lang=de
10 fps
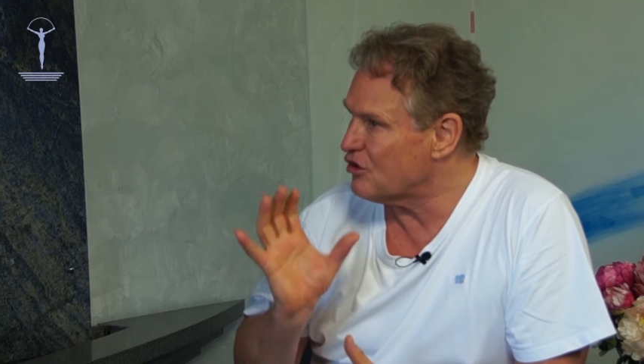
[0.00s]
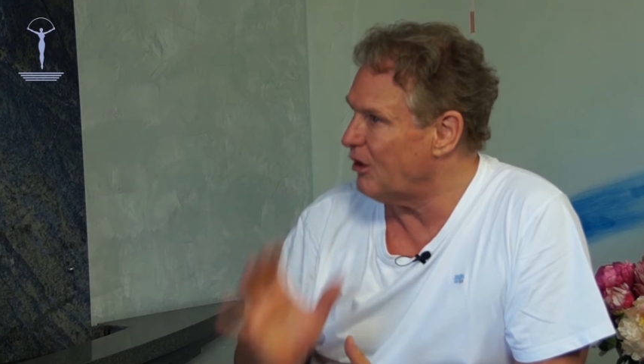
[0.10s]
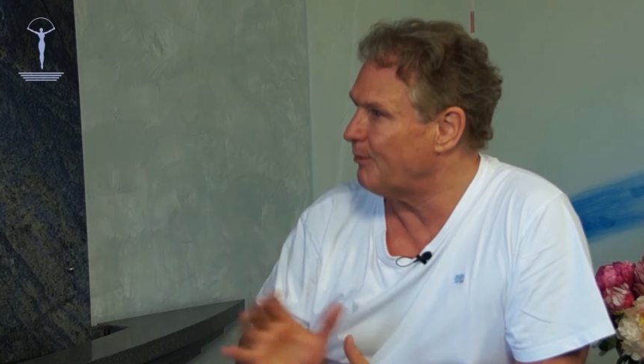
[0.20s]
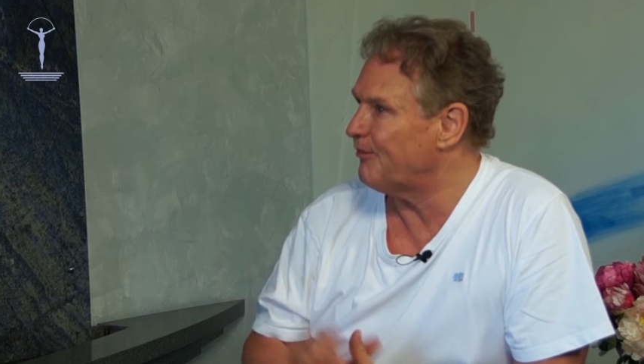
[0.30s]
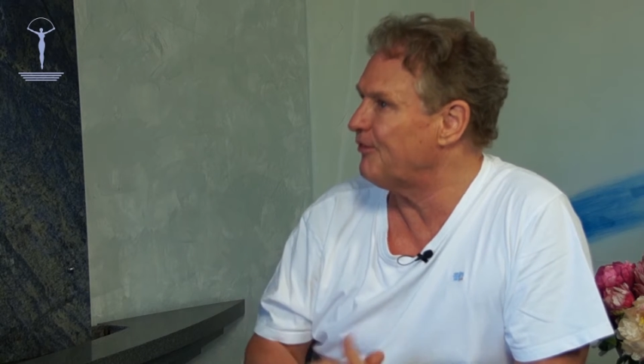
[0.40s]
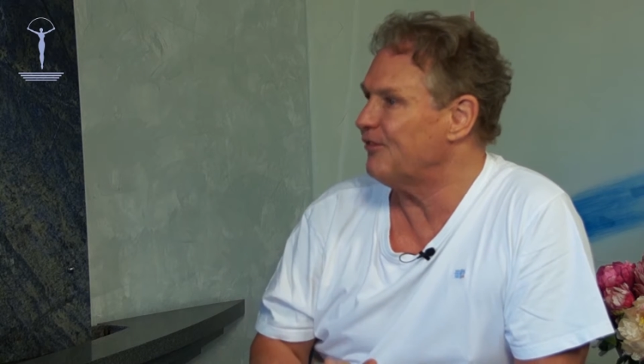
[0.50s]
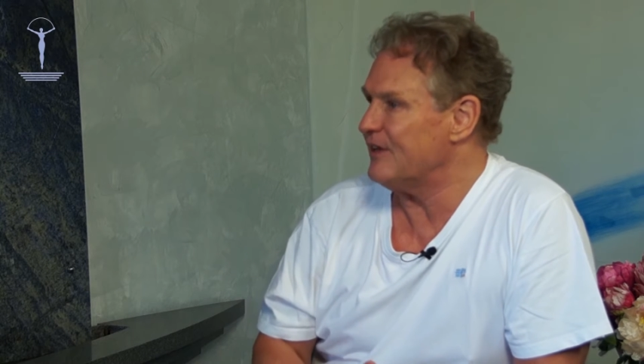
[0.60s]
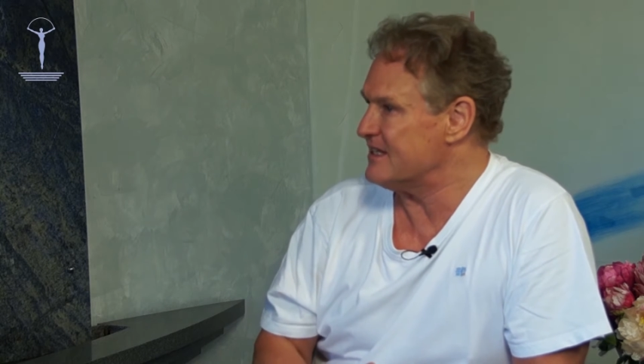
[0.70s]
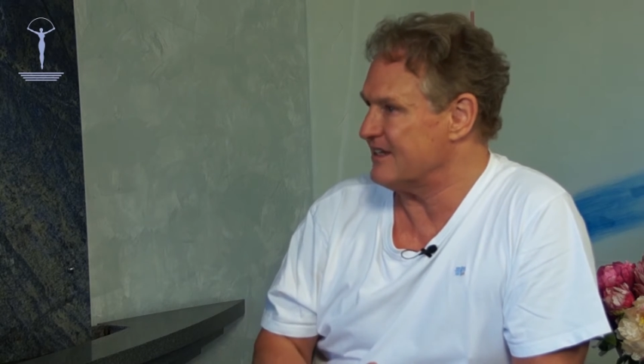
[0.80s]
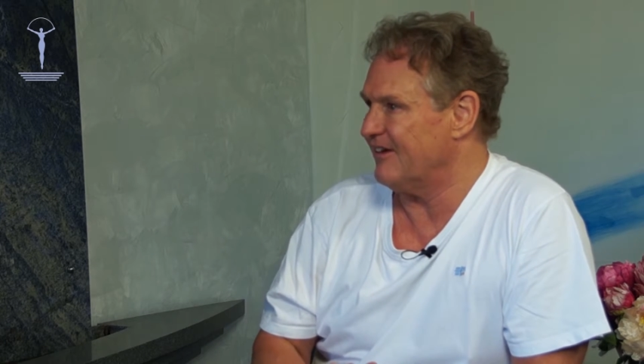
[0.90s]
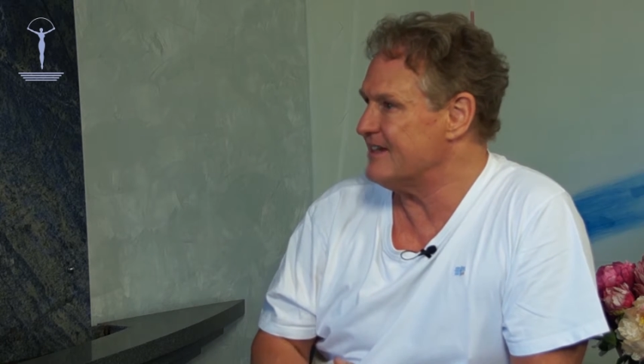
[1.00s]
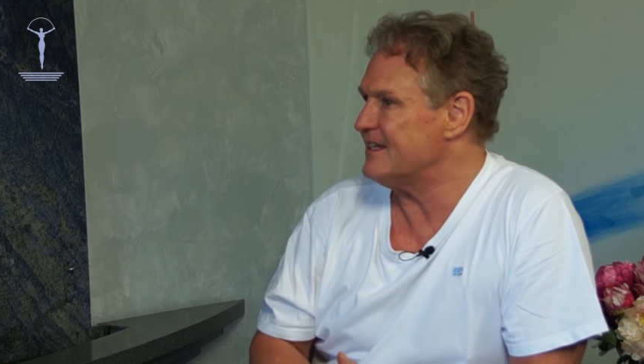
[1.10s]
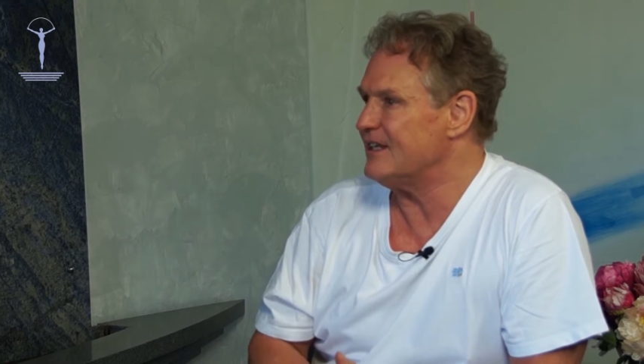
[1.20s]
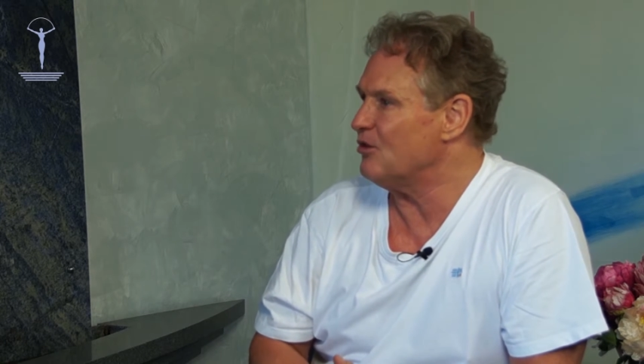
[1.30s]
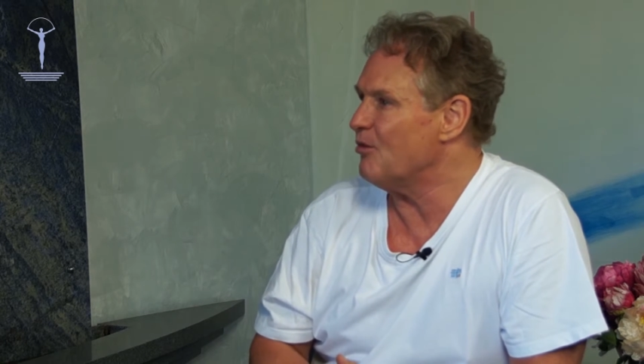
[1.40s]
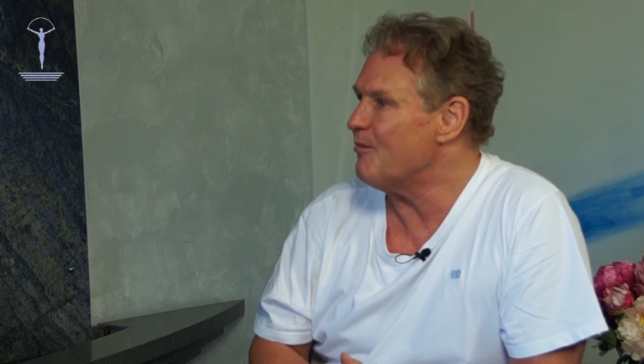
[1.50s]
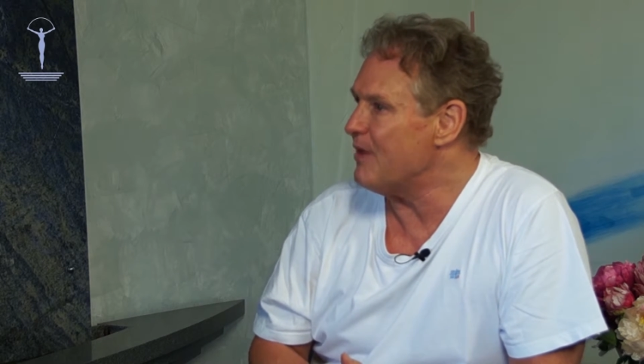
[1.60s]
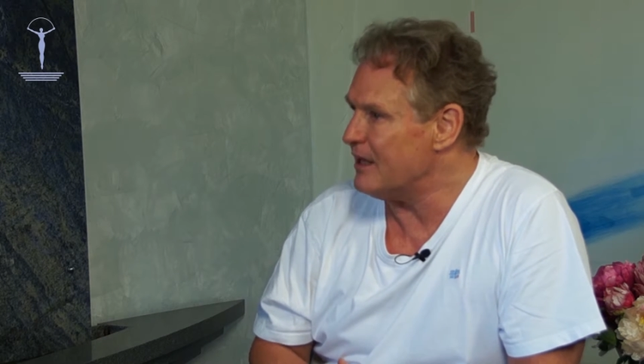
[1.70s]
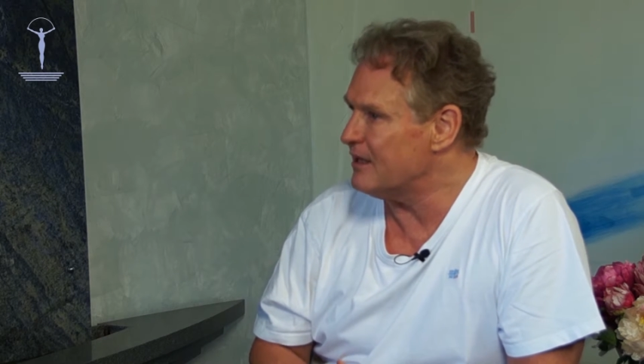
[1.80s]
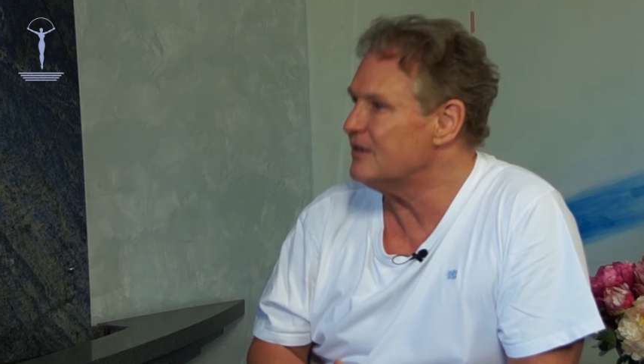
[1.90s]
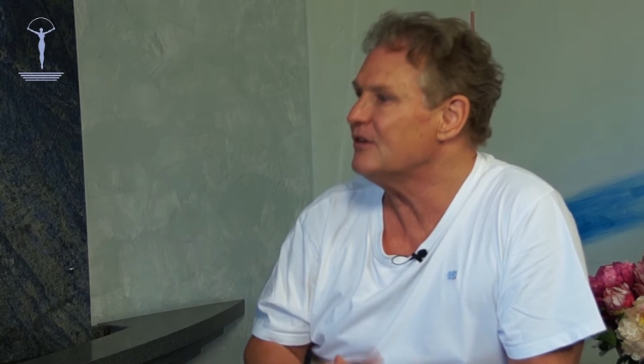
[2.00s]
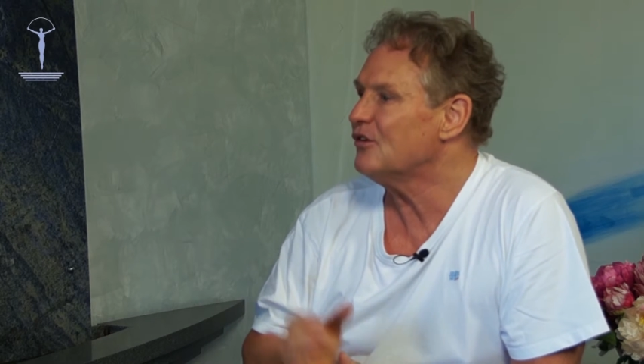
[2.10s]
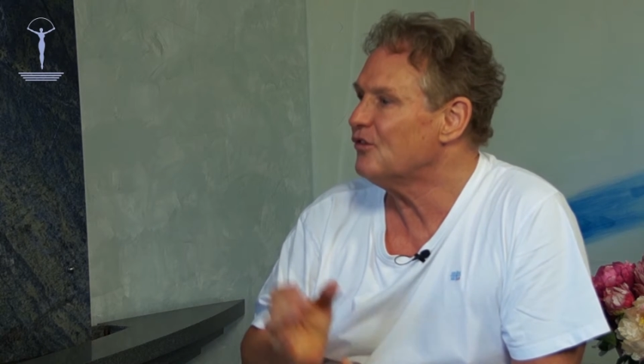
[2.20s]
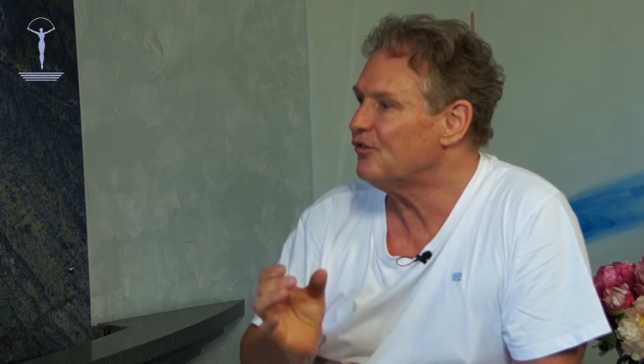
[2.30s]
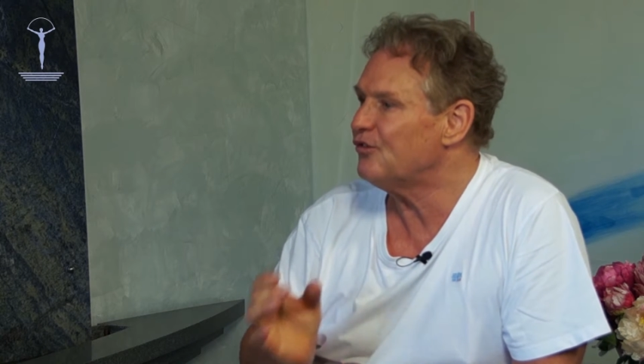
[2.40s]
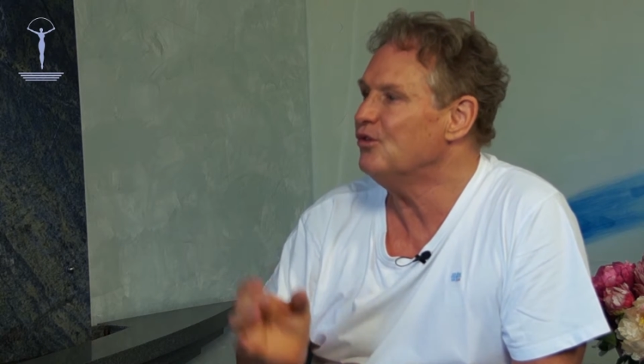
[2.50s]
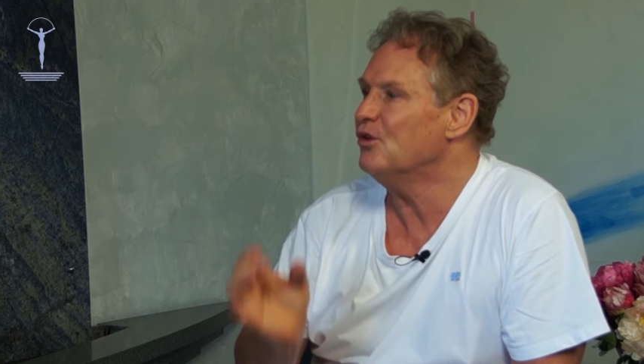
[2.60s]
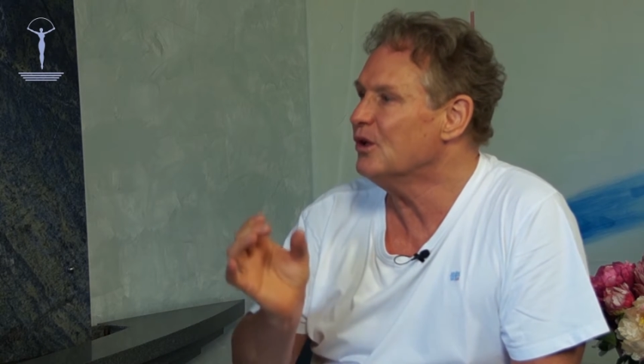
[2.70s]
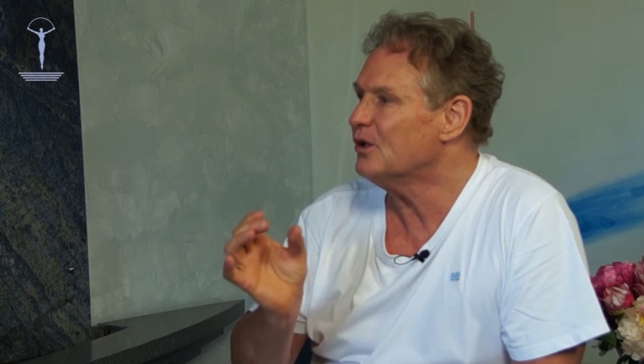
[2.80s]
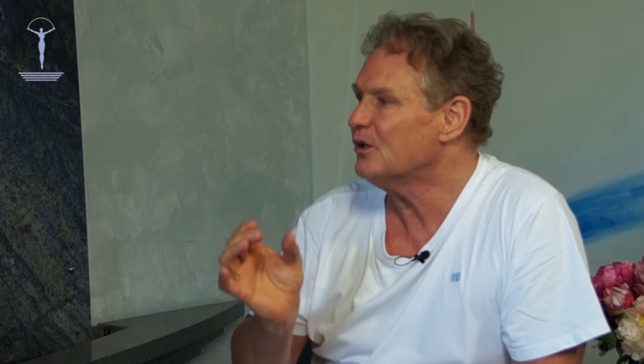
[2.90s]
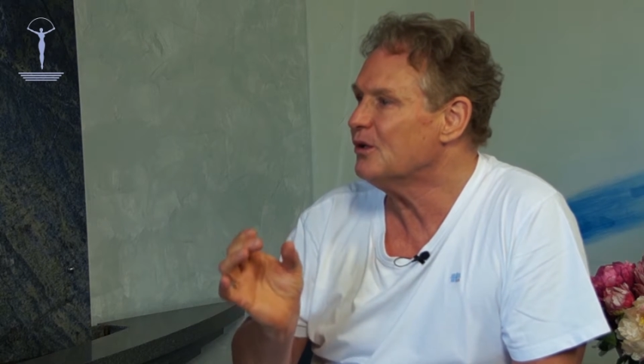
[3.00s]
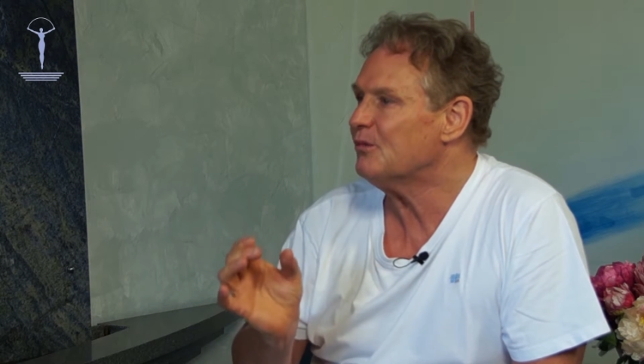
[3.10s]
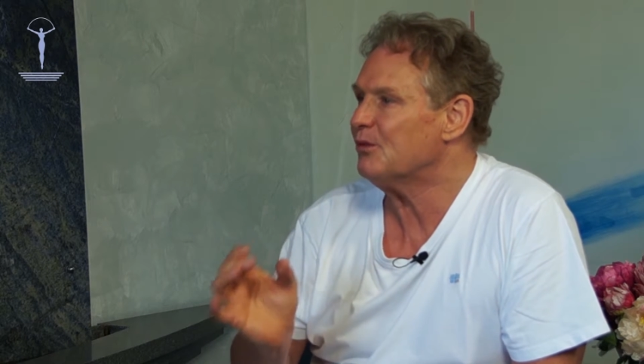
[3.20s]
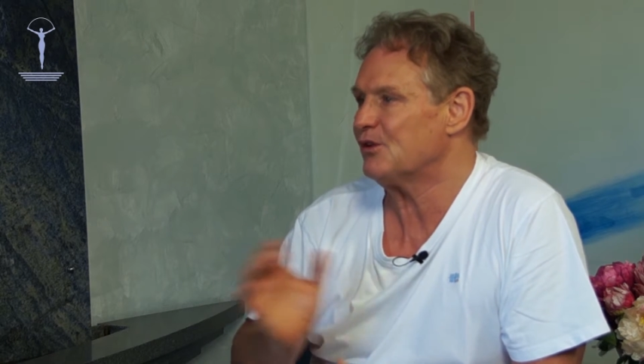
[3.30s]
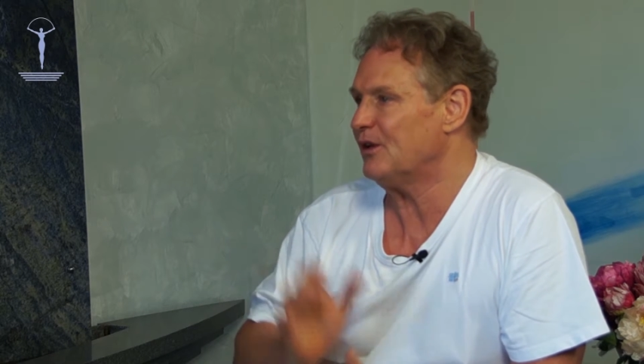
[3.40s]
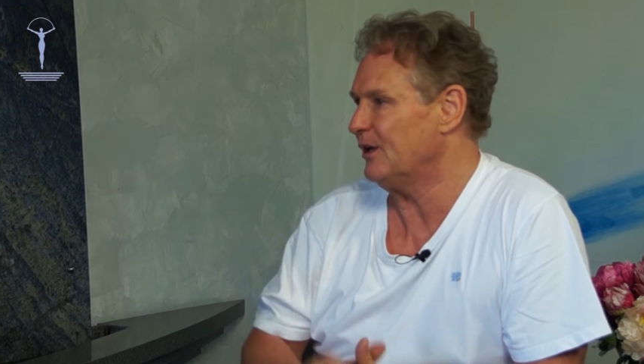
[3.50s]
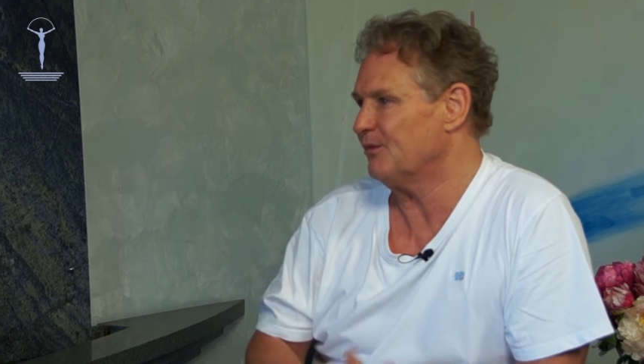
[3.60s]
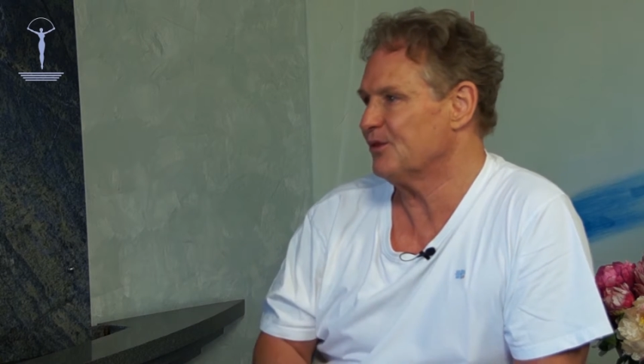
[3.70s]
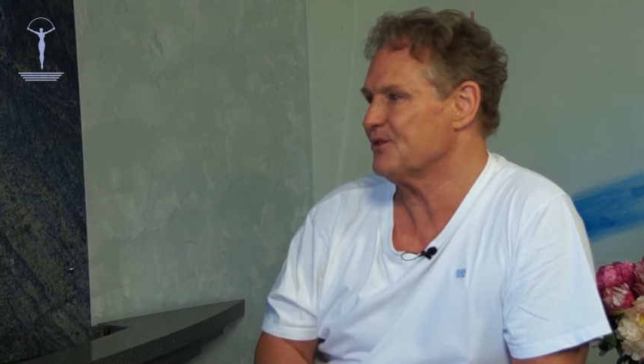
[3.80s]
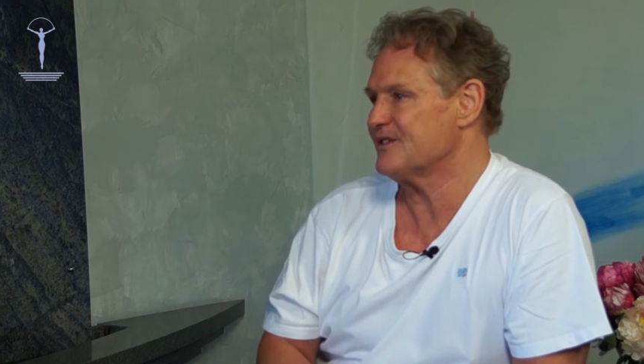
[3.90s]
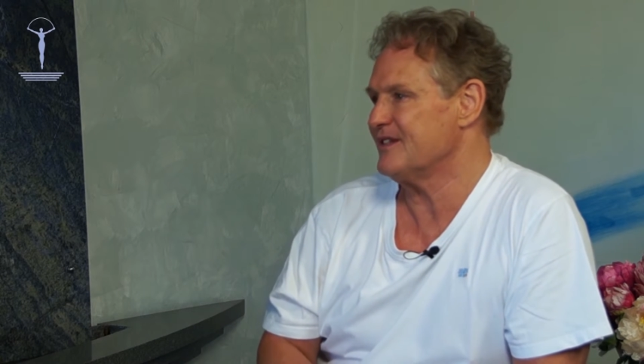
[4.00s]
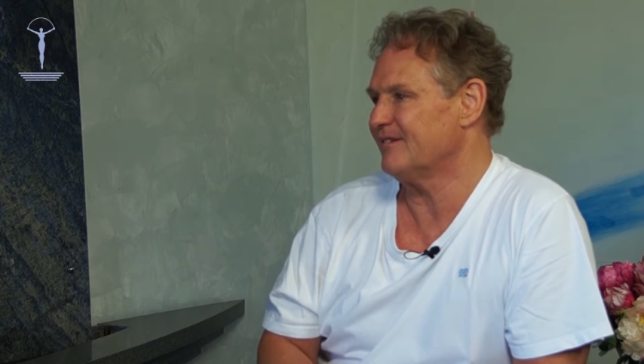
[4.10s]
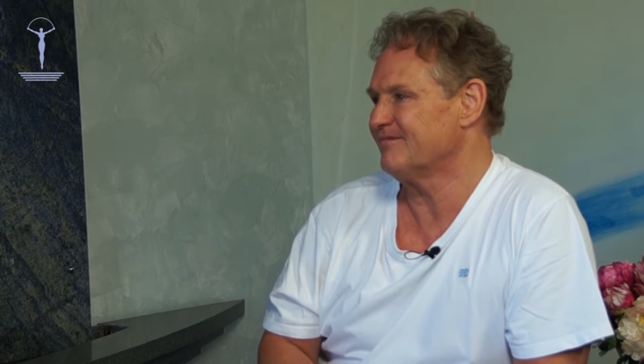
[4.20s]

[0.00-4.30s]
Kopf ist quasi die Domäne für Botulinumtoxin.